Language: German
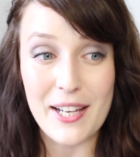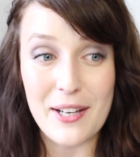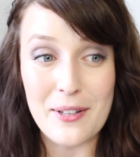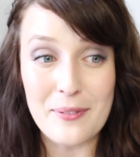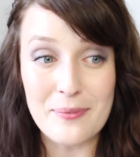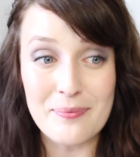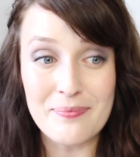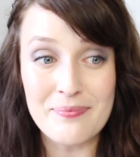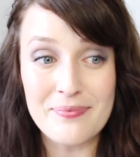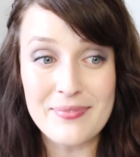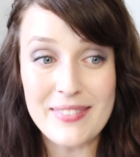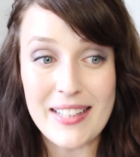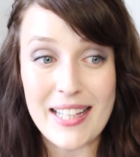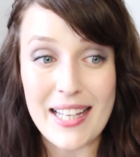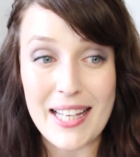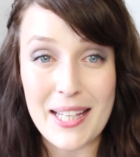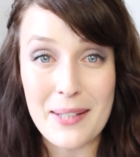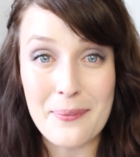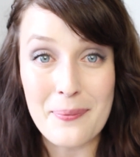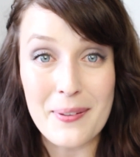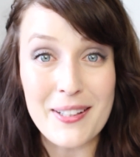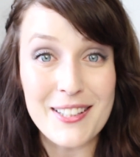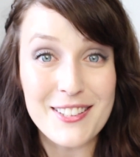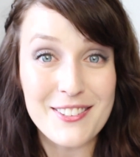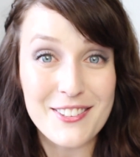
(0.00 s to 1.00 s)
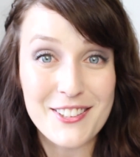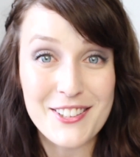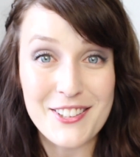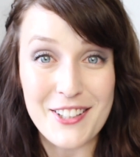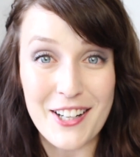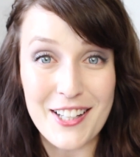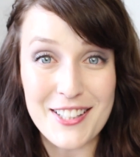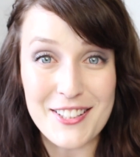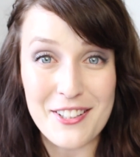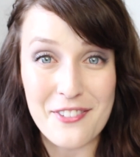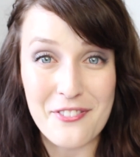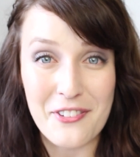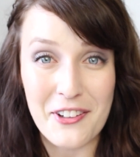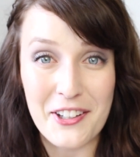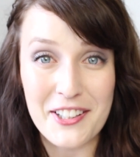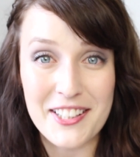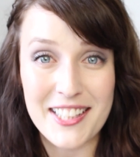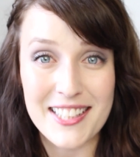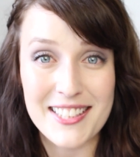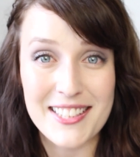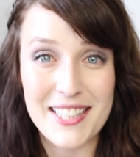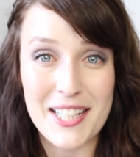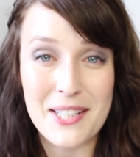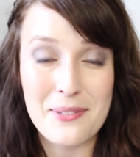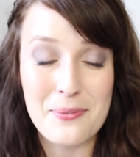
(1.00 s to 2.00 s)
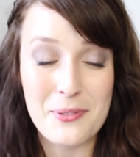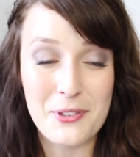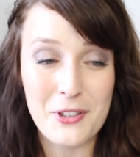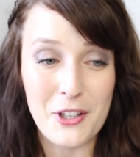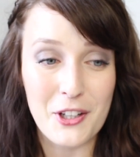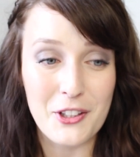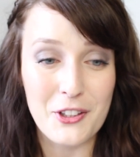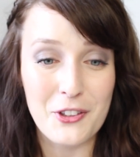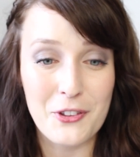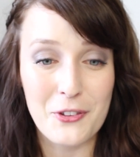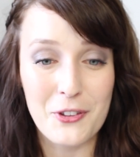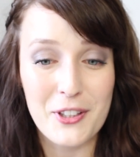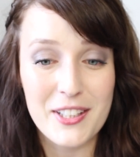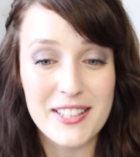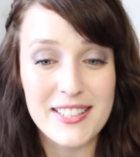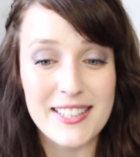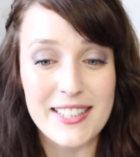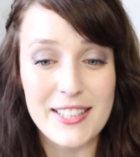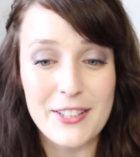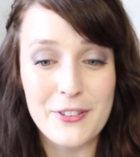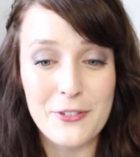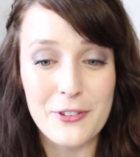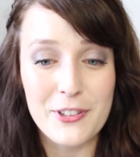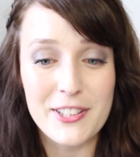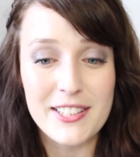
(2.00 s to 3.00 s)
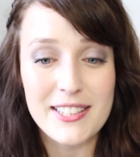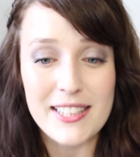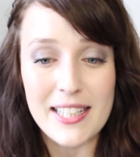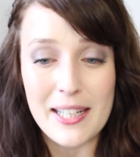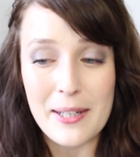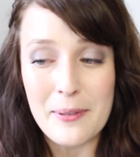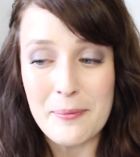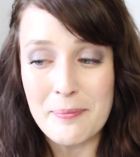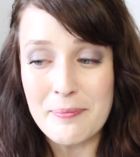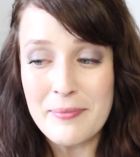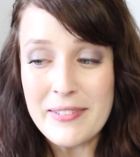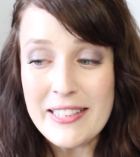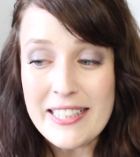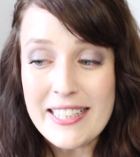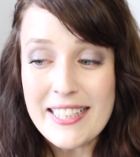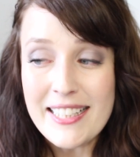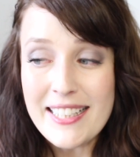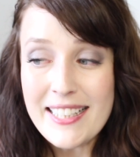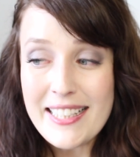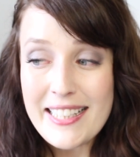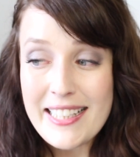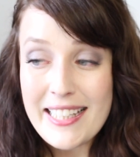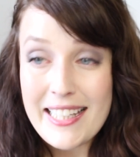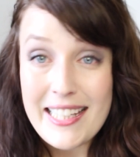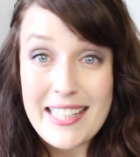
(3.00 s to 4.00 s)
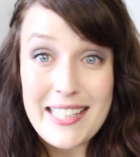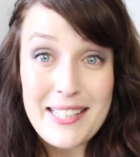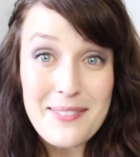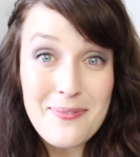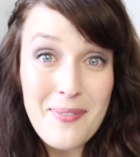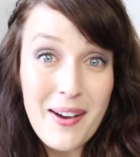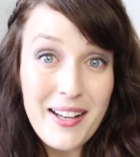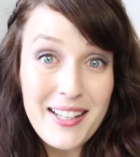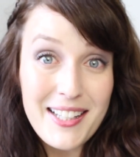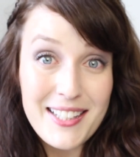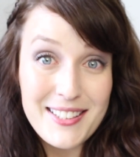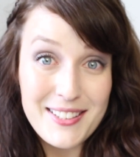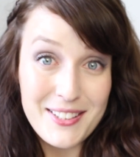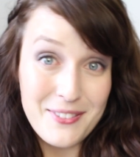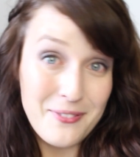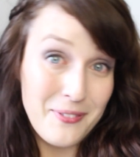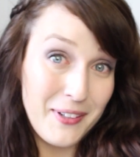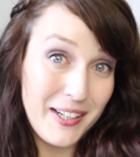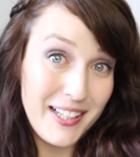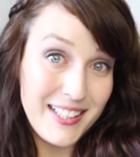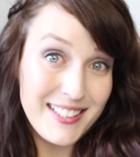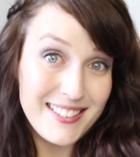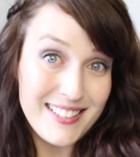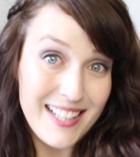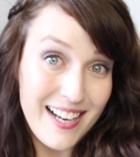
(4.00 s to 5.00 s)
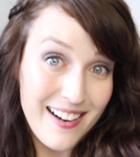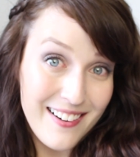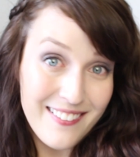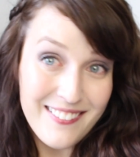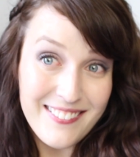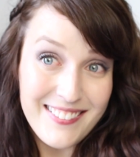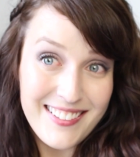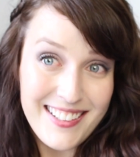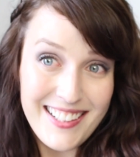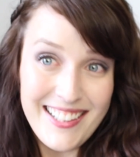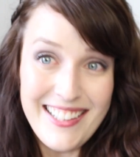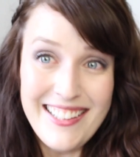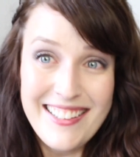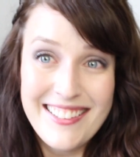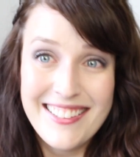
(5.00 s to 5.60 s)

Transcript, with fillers: ähm, ich bin so stolz auf euch, dass ihr es bis heute durchzieht. Und ähm, ich mache das übrigens auch.